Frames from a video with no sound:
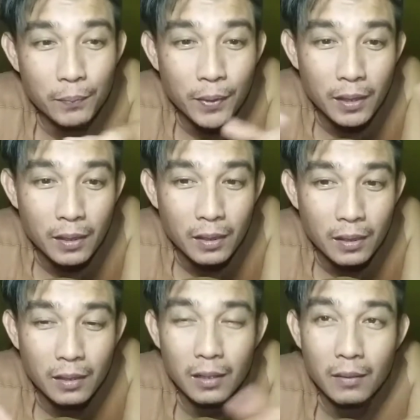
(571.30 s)
berit,
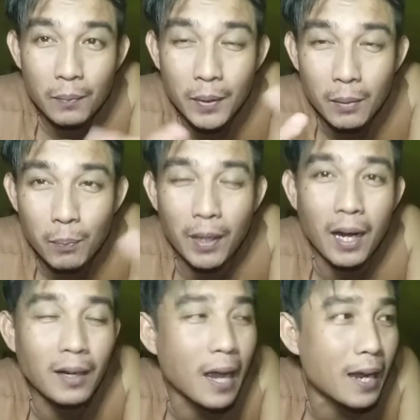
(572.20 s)
berit,
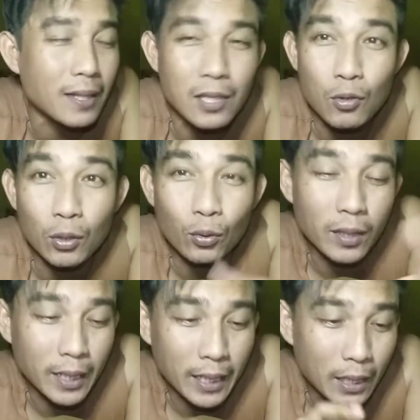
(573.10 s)
padahal nggak ada sesuatu
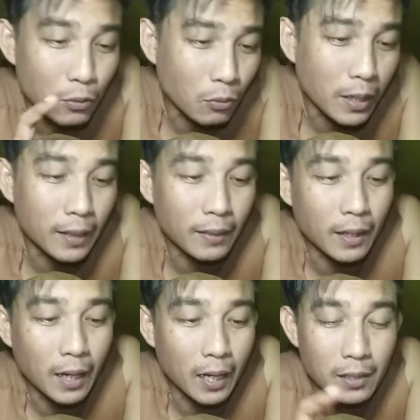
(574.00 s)
yang dirindukan
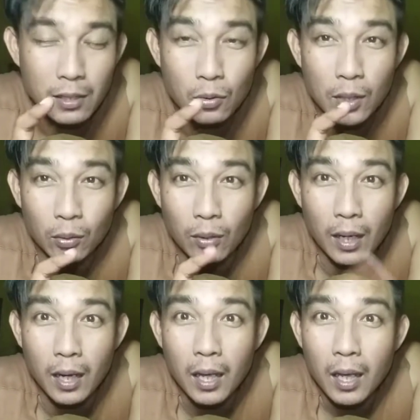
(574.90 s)
tidak ada sesuatu
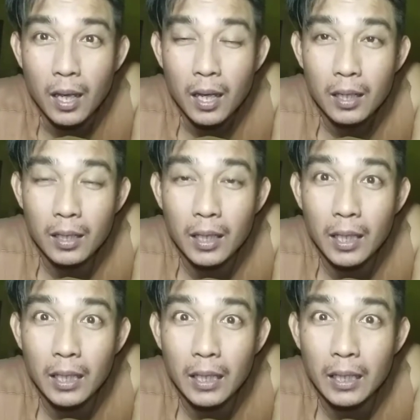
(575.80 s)
yang
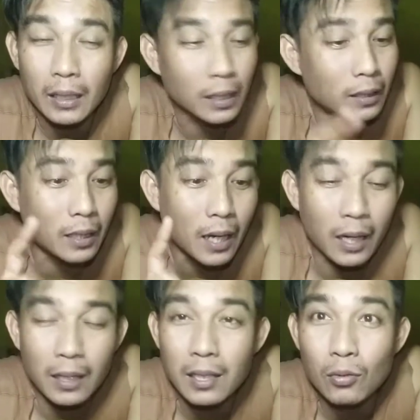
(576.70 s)
diinginkan tidak
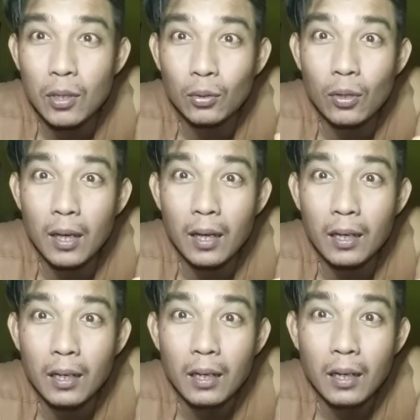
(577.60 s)
ada sesuatu
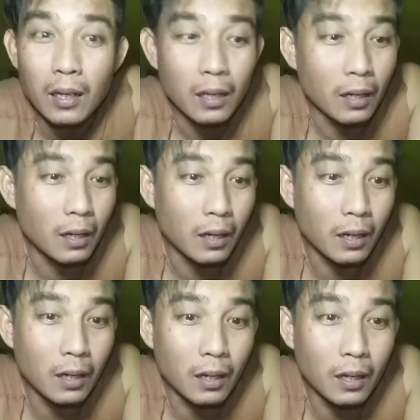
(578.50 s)
yang
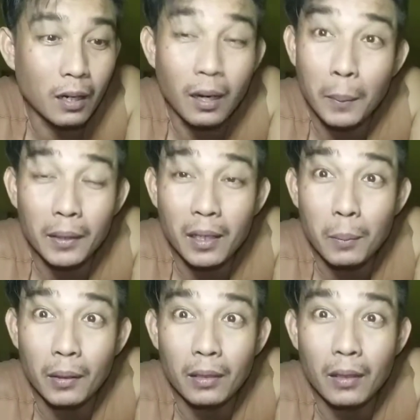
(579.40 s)
uh,
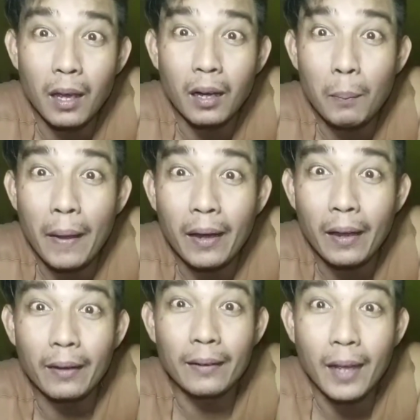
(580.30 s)
ngebut-ngebut yang
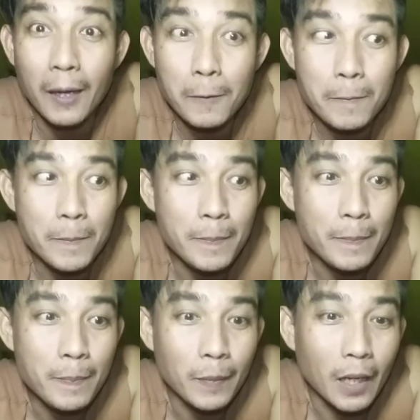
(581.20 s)
kan,
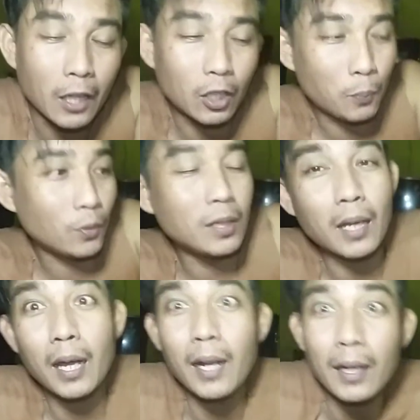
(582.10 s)
ataupun
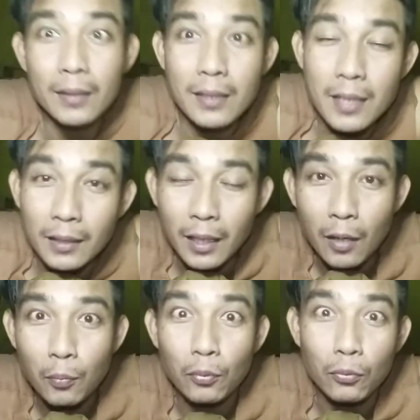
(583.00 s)
tidak ada kata cinta
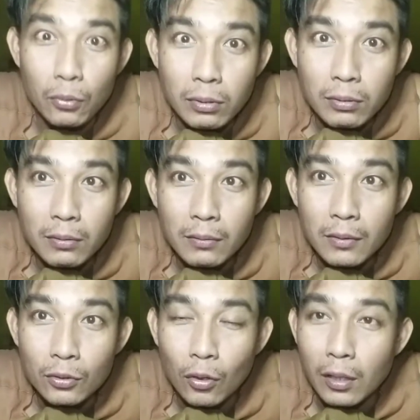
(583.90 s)
yang putus
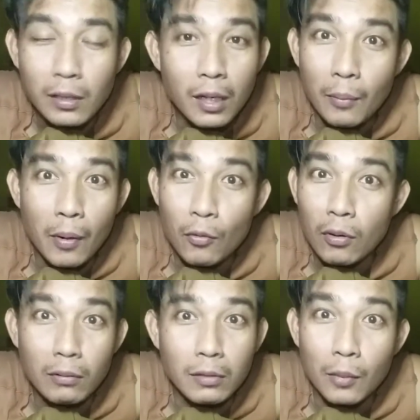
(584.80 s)
soalnya tidak
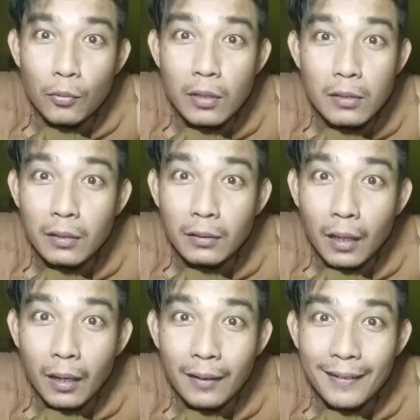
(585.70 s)
tidak punya cinta